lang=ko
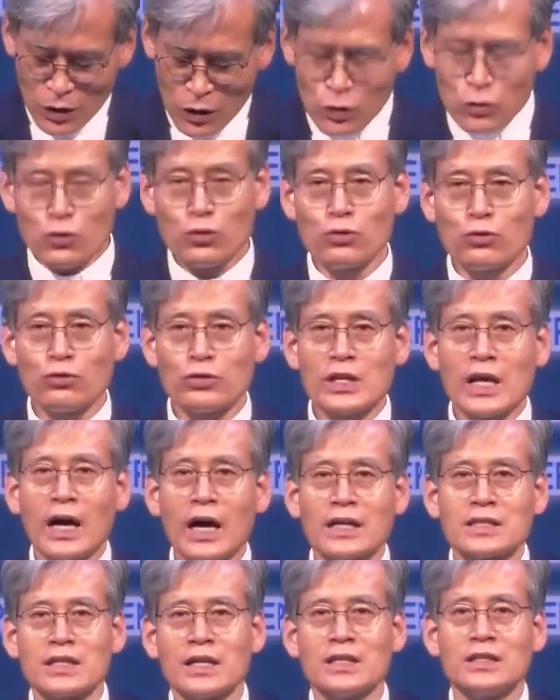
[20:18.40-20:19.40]
주
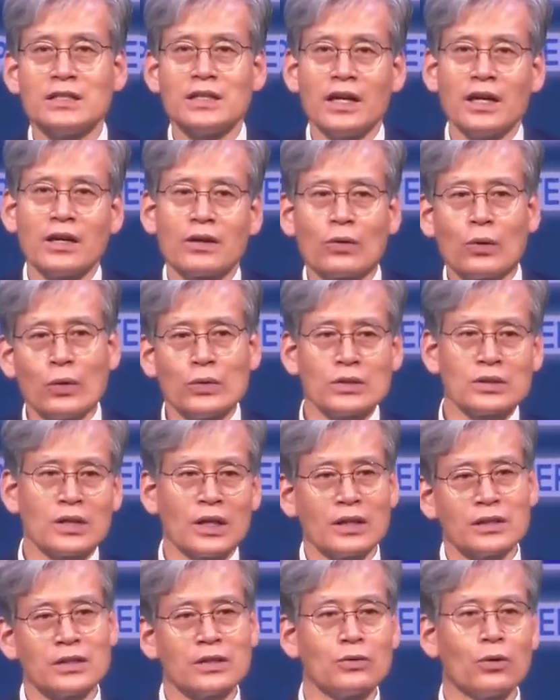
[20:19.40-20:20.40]
4세기에
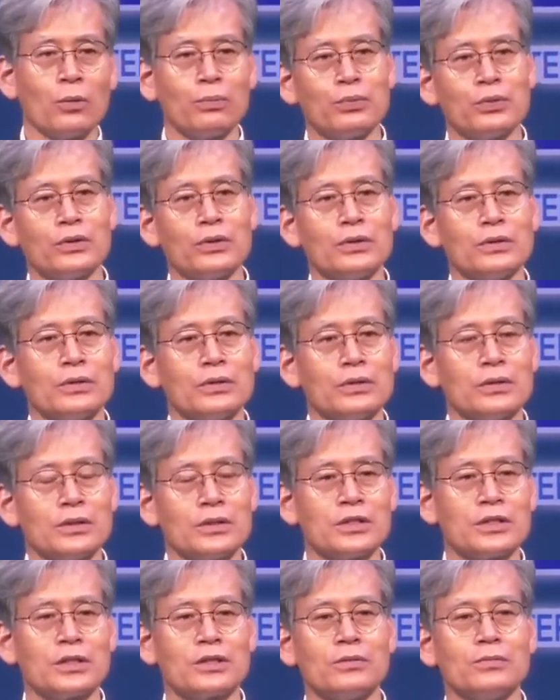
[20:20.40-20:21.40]
콘스탄티노플,
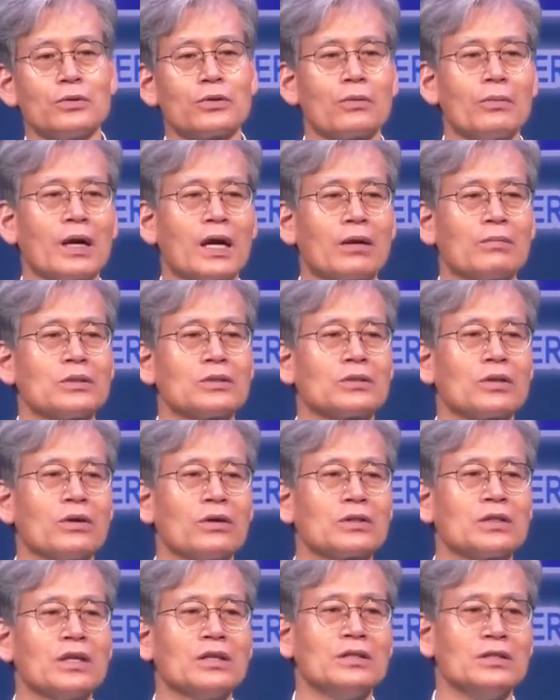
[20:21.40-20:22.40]
지금으로 말하면
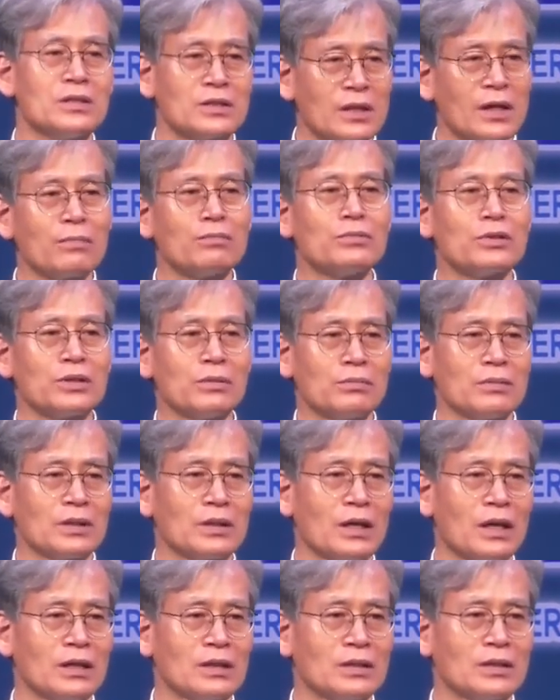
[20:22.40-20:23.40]
터키
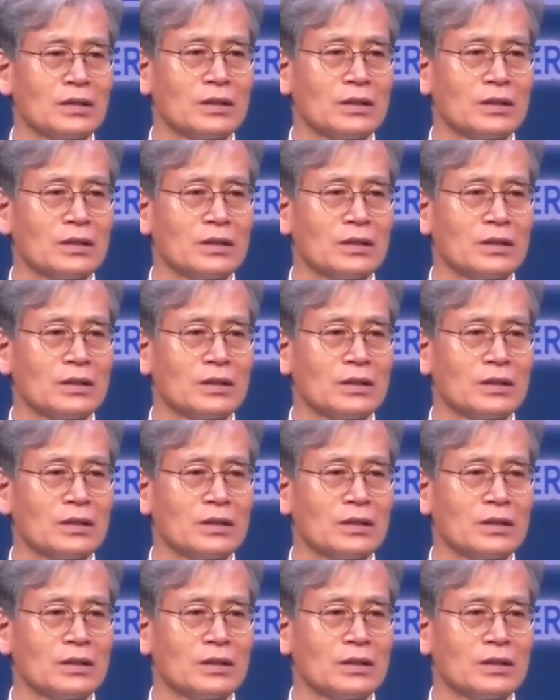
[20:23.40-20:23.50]
이스탄불입니다.